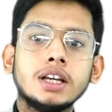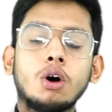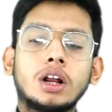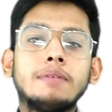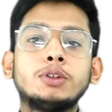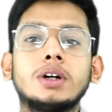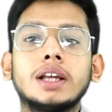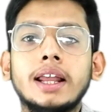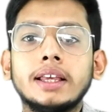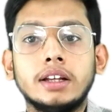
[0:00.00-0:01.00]
चाहिए और काफ़ी
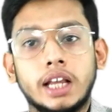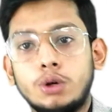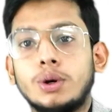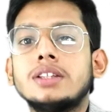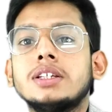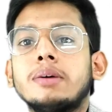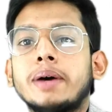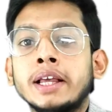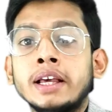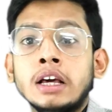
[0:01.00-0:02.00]
स्टूडेंट कह रहे हैं कि नहीं होना चाहिए
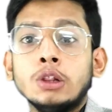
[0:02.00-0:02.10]
भाई